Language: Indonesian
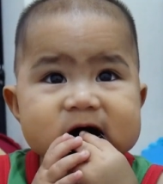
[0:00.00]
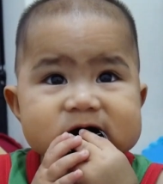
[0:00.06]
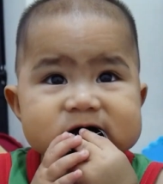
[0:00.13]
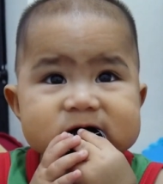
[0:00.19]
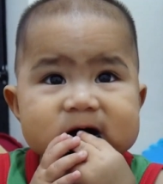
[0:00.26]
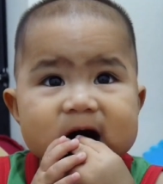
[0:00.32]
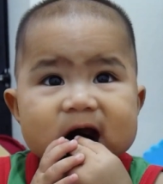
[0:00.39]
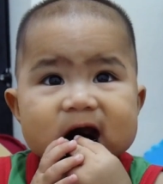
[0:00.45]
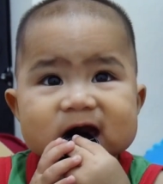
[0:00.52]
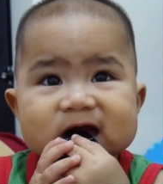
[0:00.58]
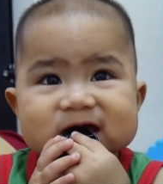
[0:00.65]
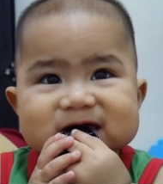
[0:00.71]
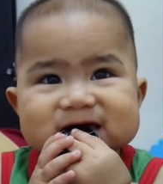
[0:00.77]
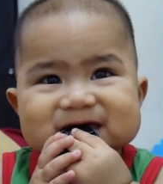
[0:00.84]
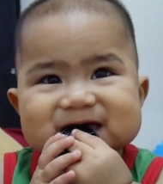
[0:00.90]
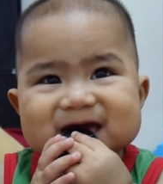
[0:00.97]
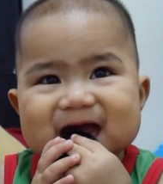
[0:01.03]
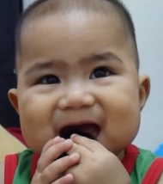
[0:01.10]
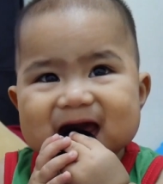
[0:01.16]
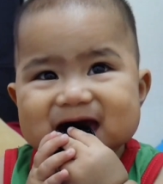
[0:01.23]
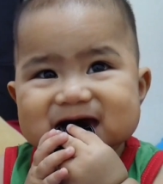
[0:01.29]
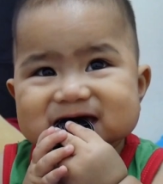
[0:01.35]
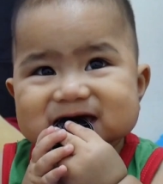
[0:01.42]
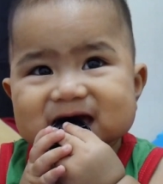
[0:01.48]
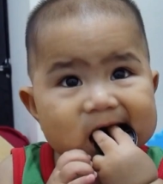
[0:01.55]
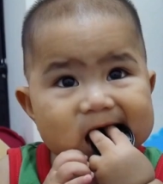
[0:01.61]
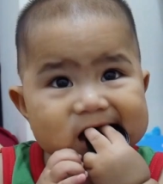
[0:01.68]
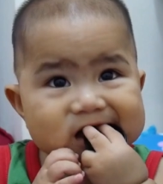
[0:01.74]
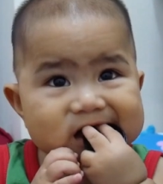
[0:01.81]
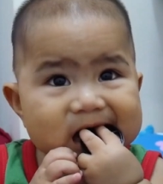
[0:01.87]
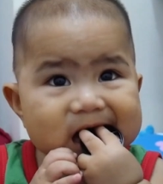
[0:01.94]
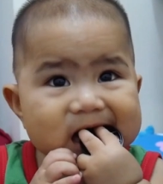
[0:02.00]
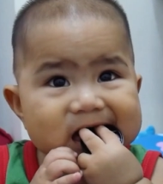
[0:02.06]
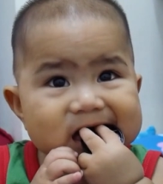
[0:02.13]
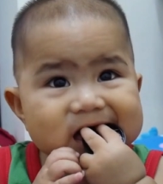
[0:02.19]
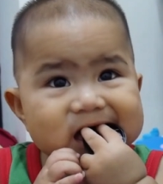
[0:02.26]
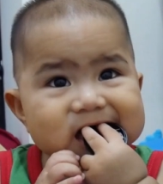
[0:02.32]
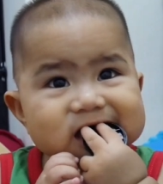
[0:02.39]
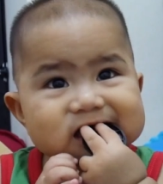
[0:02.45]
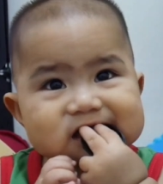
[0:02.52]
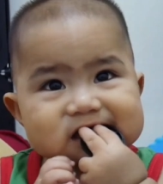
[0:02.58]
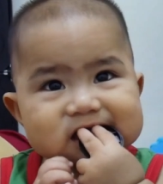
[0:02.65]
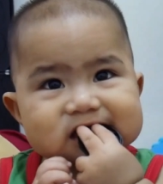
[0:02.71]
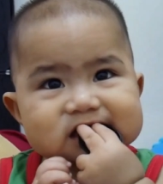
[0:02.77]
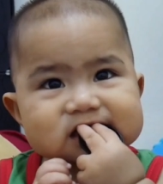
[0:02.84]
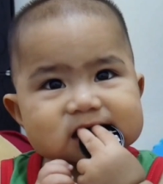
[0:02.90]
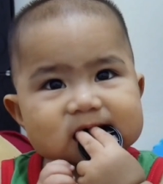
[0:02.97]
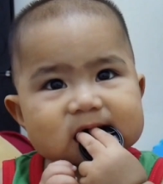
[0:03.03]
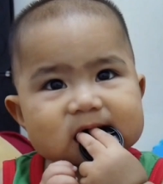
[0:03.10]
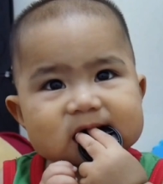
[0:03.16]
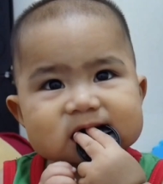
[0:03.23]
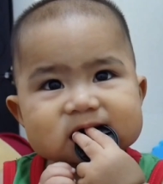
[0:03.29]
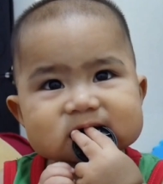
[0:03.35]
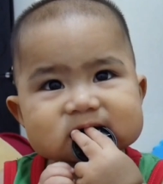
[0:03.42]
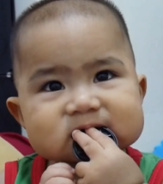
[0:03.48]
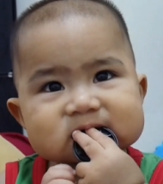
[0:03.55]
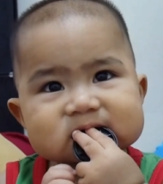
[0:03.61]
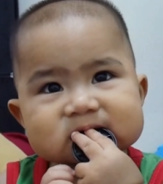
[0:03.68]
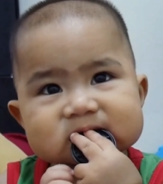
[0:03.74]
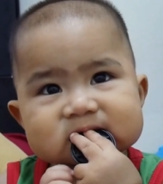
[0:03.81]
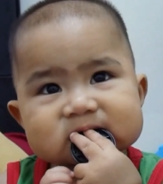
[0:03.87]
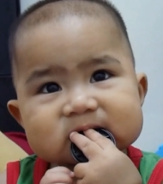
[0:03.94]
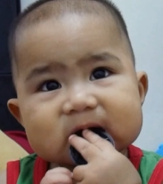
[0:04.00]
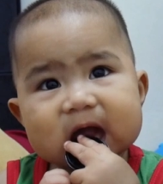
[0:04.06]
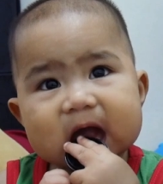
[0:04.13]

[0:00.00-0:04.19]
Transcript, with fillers: Pikabu I love you Ziad sekarang